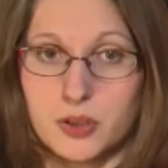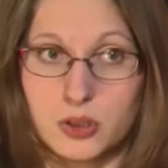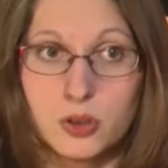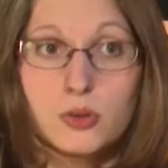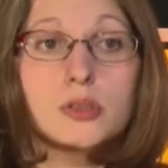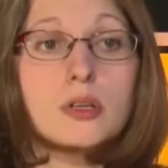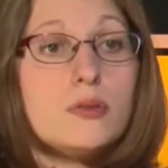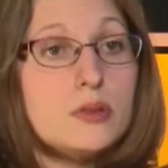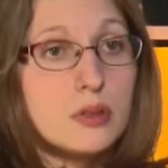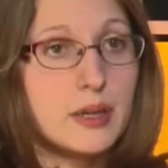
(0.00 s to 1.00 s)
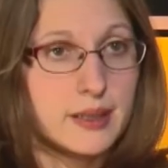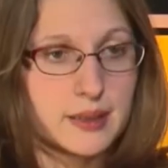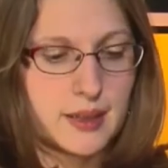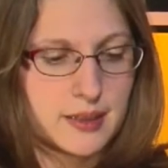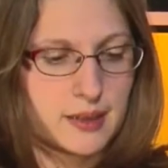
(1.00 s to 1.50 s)
Перекресток, вот
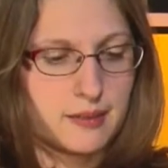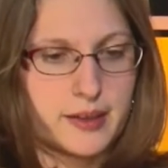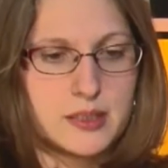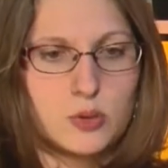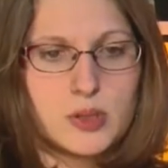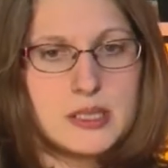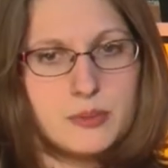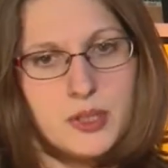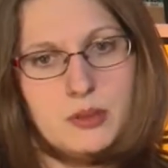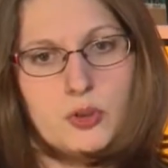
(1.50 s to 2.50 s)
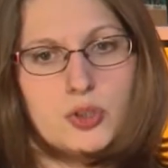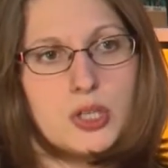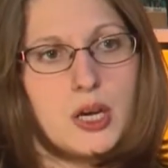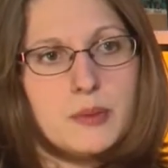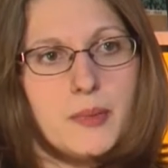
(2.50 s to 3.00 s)
лента открывается. Но если мы
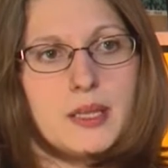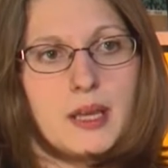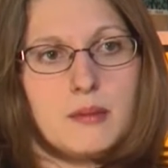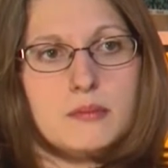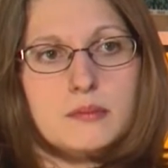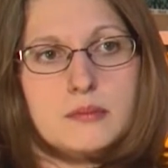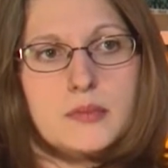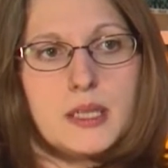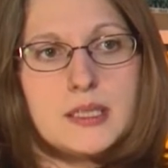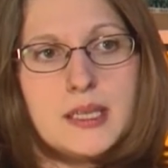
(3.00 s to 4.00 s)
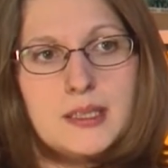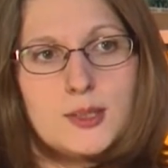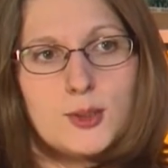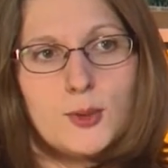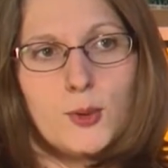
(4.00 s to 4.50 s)
немножечко отмотаем
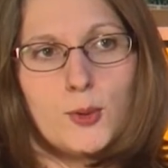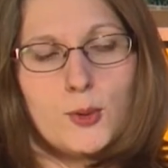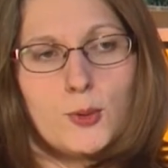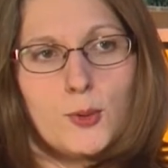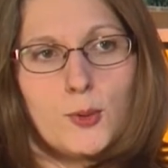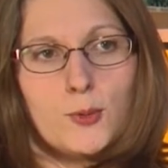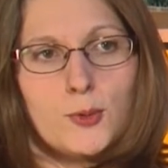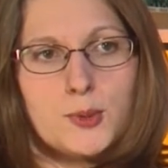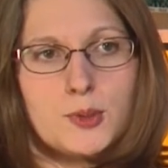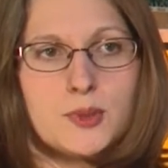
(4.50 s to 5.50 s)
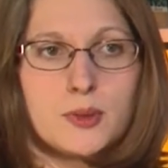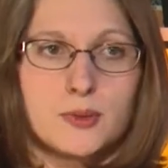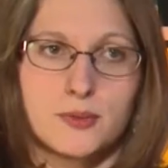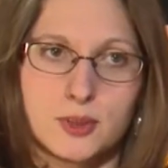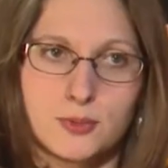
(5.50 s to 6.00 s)
назад историю, то, в
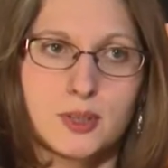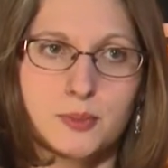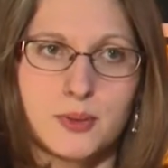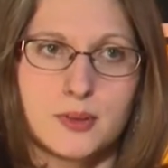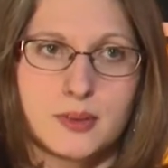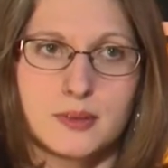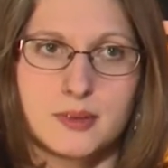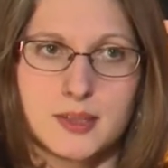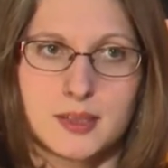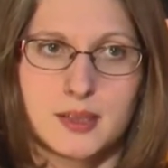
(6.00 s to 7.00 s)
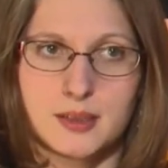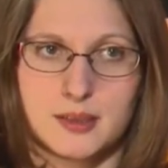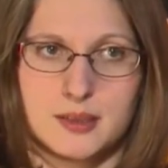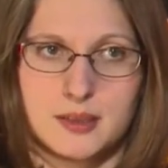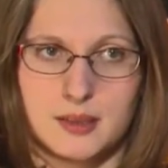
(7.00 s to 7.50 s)
общем-то, всего-то было
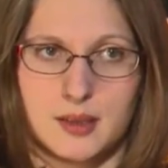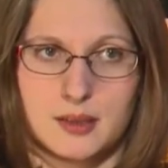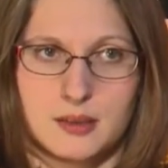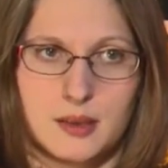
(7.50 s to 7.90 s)
несколько сетей.